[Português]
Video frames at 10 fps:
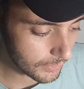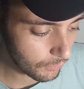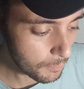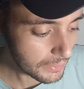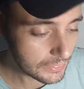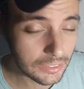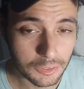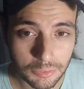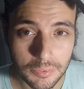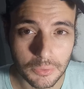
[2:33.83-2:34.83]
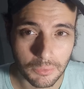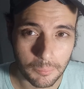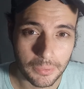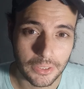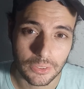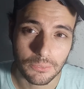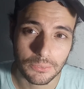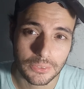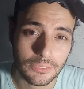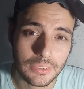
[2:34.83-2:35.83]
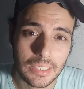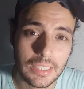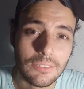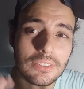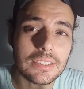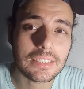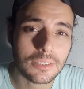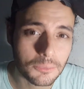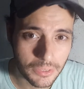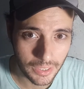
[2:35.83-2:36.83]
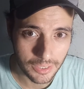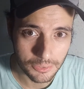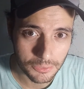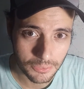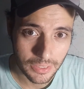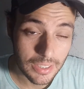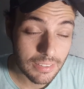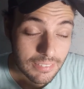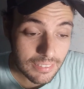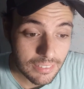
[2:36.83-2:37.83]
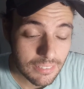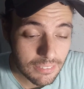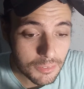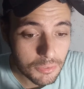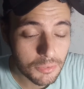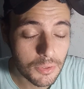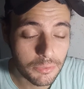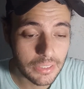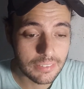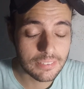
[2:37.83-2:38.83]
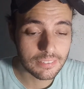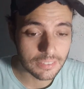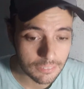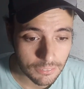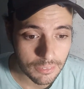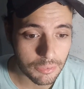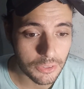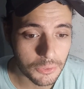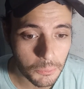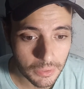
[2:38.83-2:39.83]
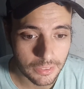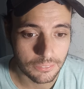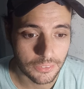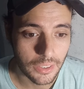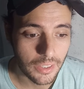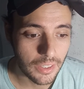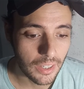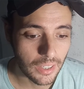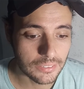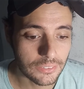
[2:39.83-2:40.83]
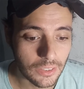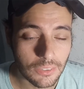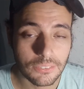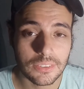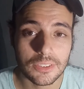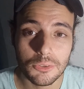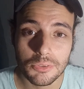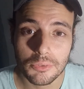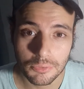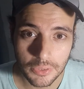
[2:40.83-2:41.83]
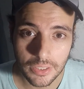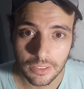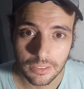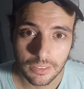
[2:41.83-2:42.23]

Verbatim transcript: como a gente vive atualmente, eu não consigo ter nem noção do que é isso. Cento, viver 121 anos. A senhora conseguiu viver